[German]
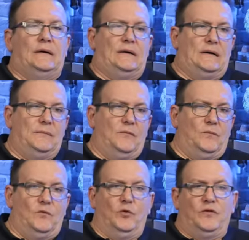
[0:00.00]

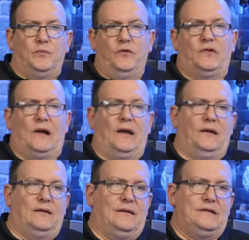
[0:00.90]
ähm, und müsst
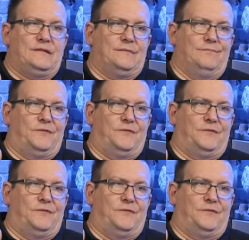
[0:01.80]
eigentlich